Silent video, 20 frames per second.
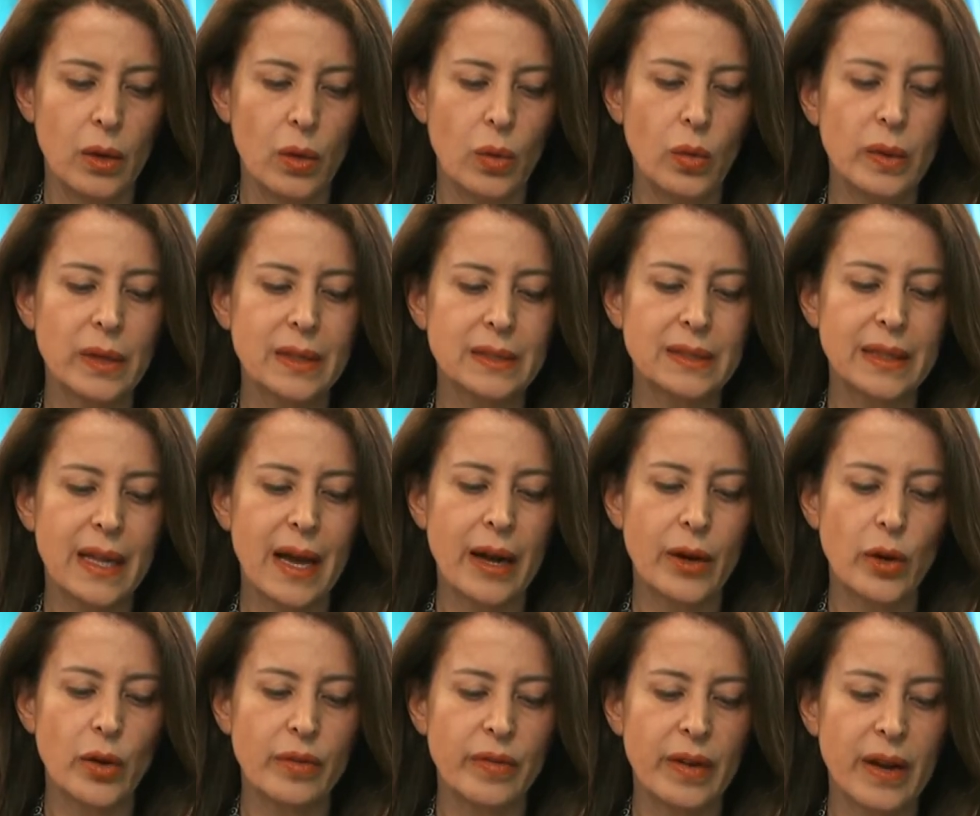Un
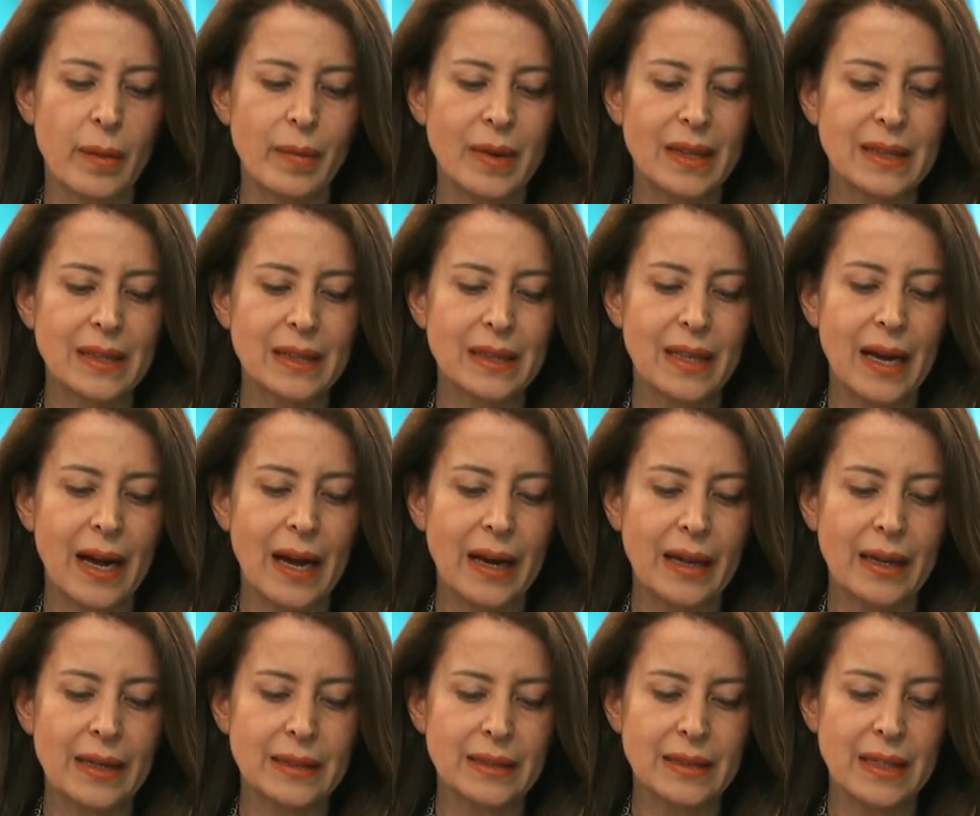cristiano è veramente
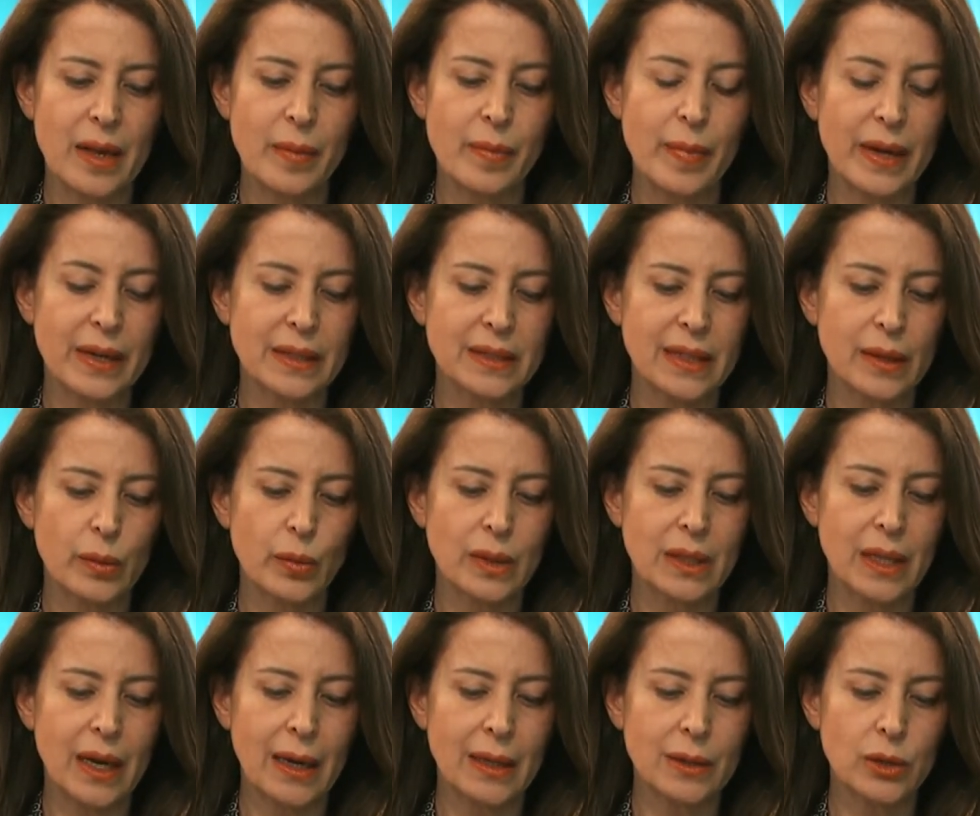tale se è
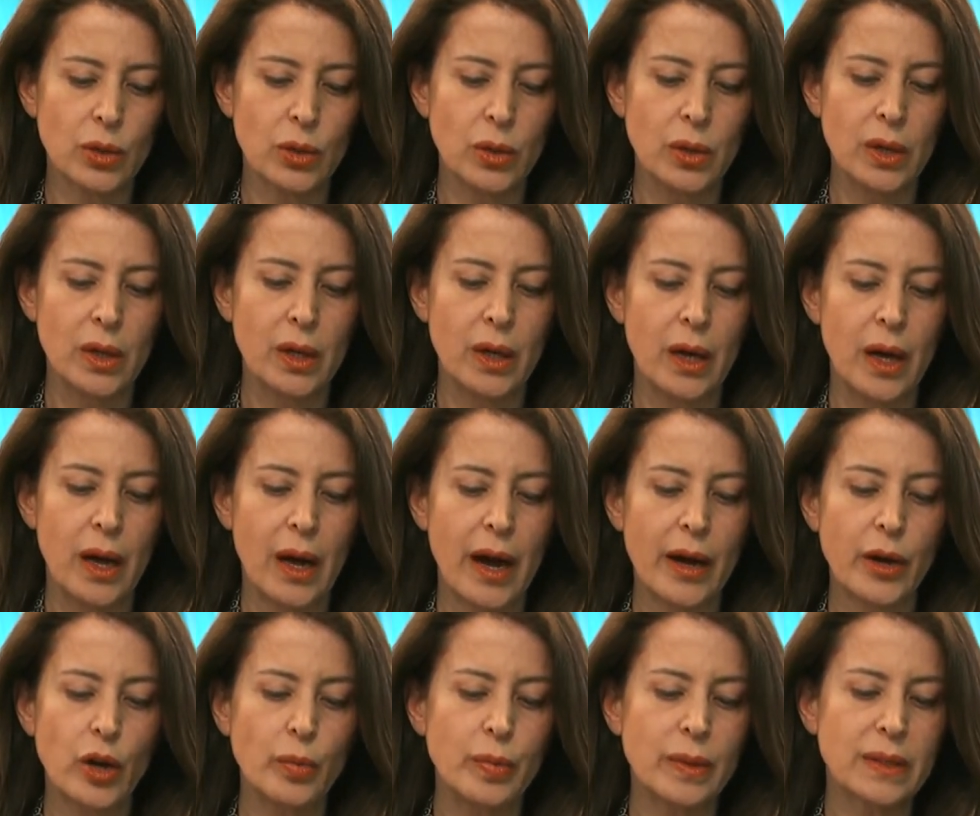perseguitato.
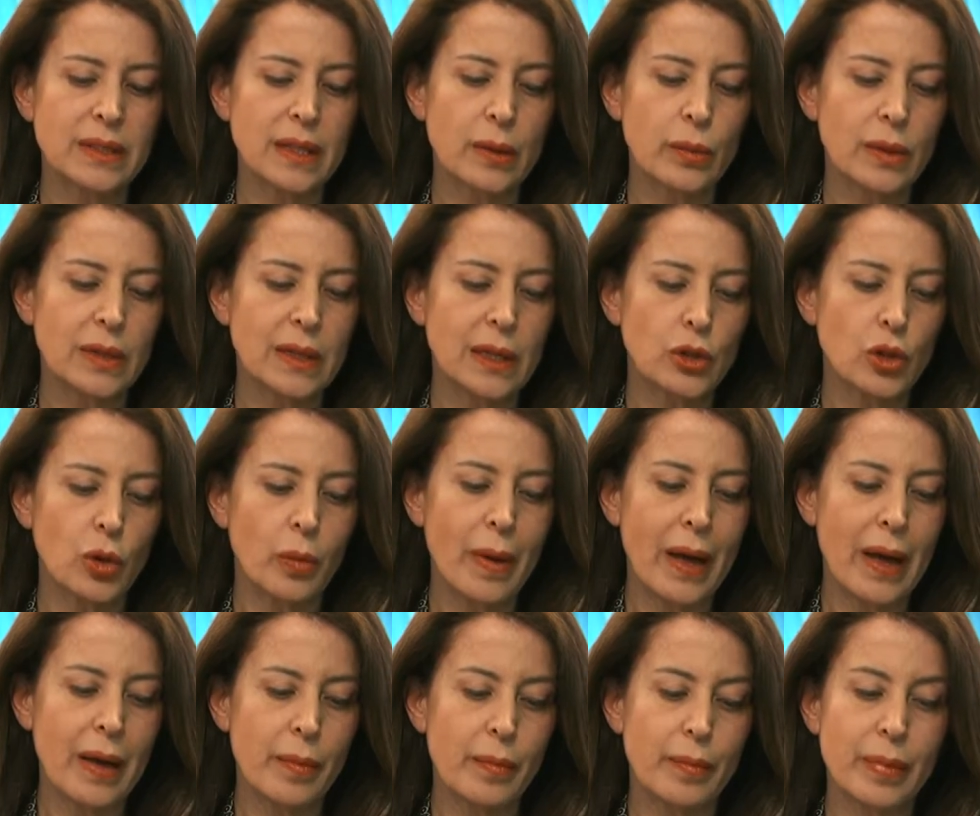Hanno perseguitato
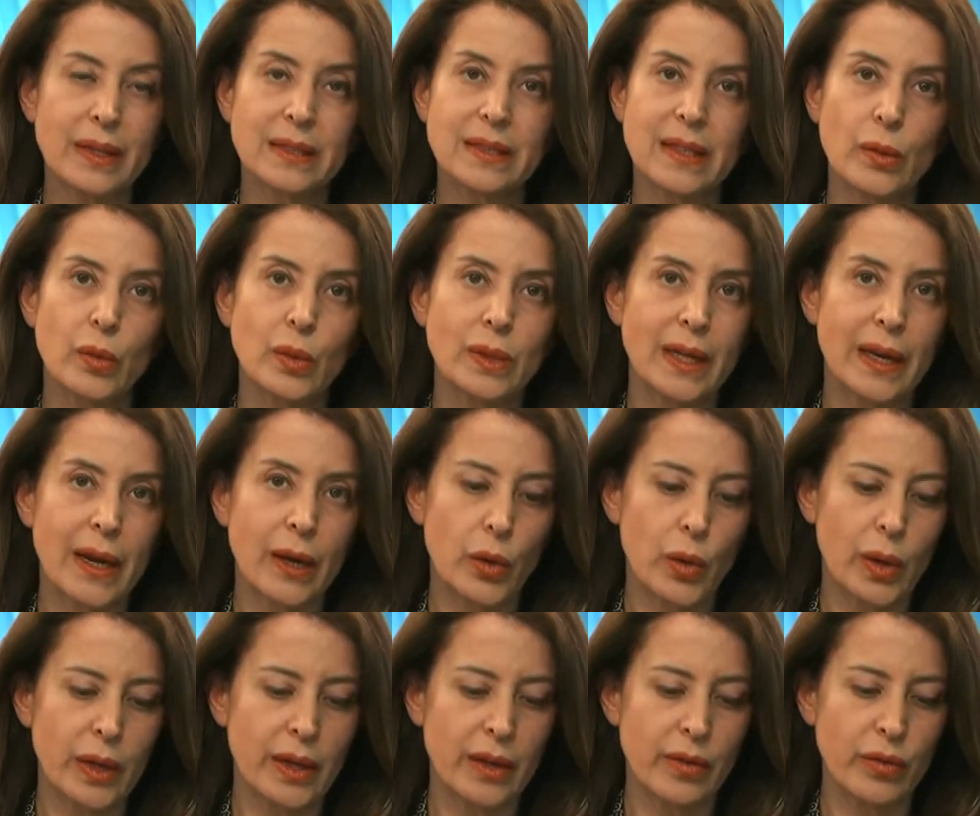me,
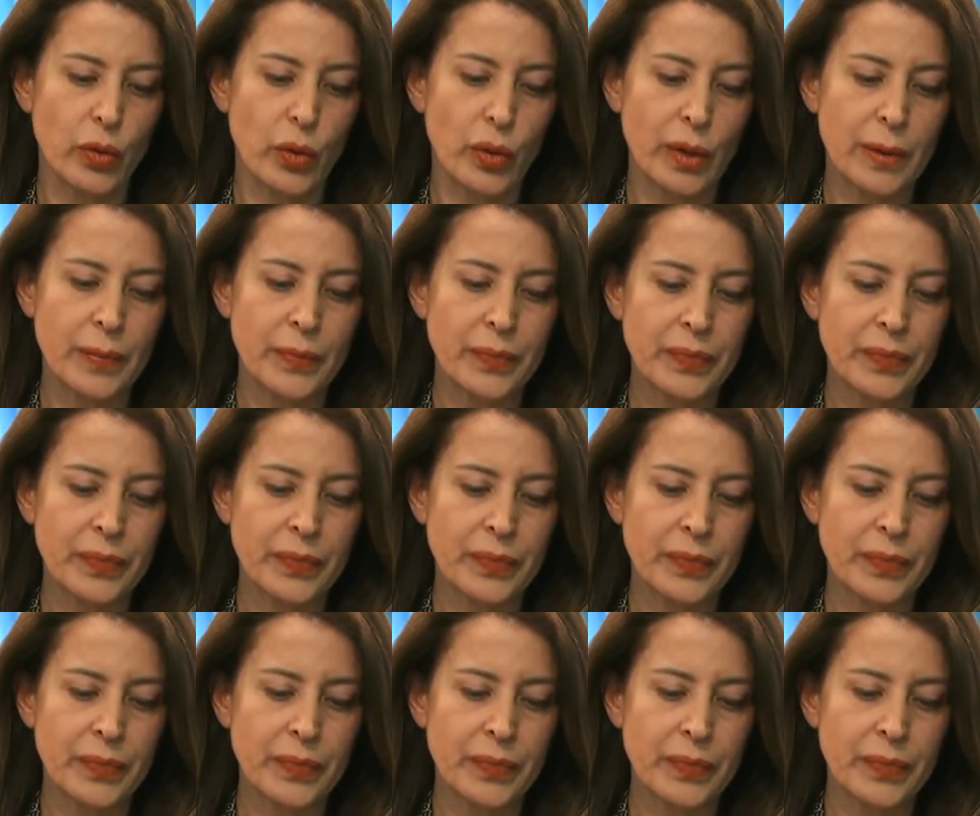perseguiteranno anche voi.